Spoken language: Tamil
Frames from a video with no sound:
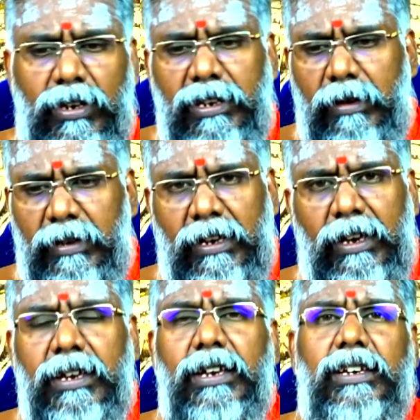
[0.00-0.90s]
சொல்லி நமக
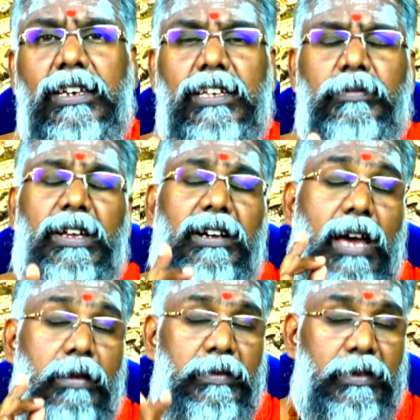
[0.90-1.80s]
இதுக்கு பேர்
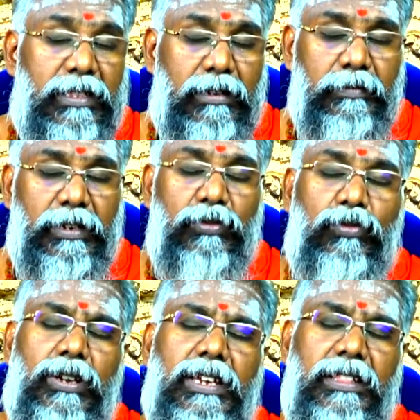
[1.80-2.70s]
நாம மந்திரம்னு பேர்
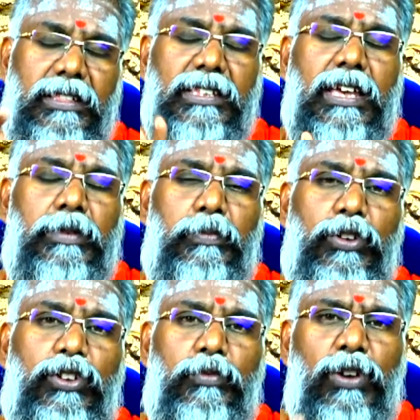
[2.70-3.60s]
உங்களுக்கு எந்த சாமி
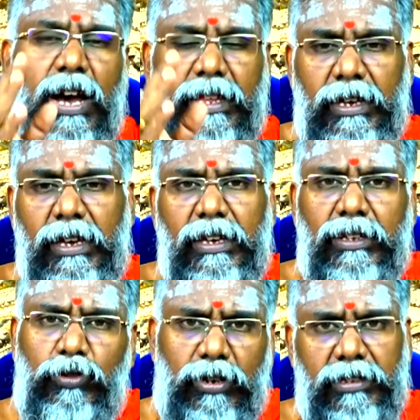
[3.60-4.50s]
பிடிக்குமோ அதை
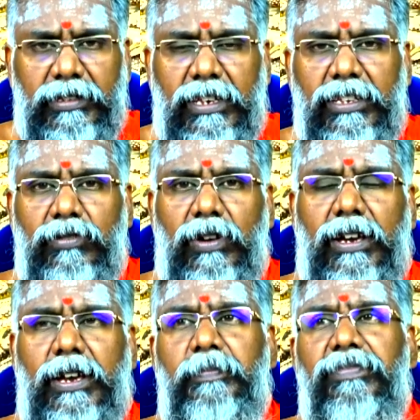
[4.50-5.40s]
தொடர்ந்து செய்துட்டு
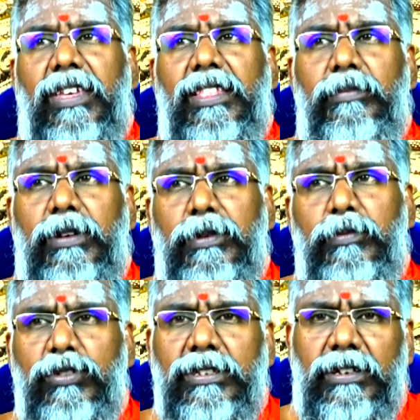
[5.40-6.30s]
வாங்க இந்த பிரம்ம
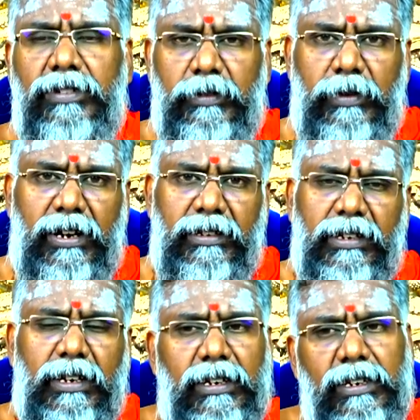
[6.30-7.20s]
முகூர்த்த வழிபாடு
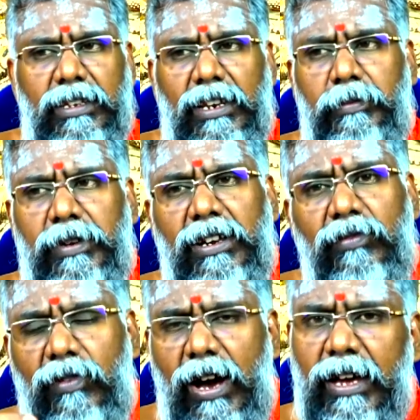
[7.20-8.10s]
இது என்ன
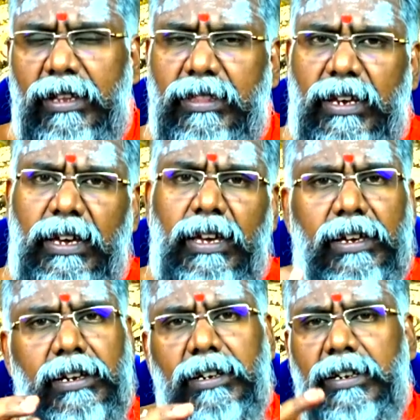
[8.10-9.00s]
பண்ணுங்கள் வாரத்தில்
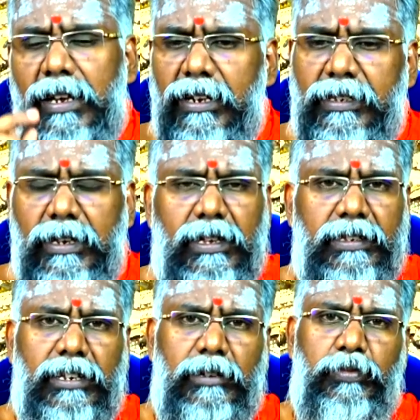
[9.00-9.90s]
ரெண்டு நாள்
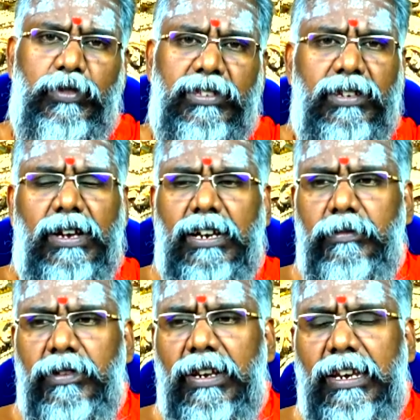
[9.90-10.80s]
செய்தால் சிறப்பு
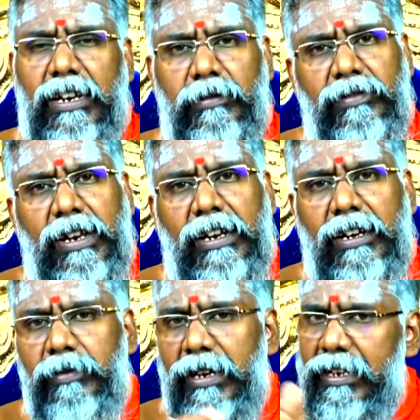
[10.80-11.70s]
செவ்வாய்க்கிழமை வெள்ளிக்கிழமை
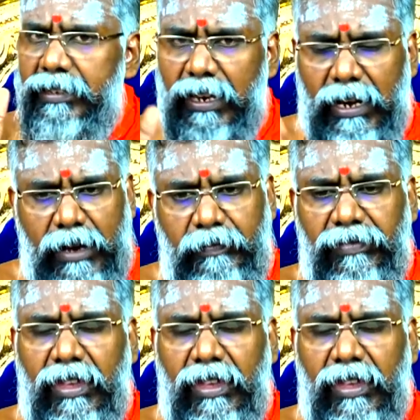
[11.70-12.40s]
வேலைக்கிழமைகளில் செய்யலாம்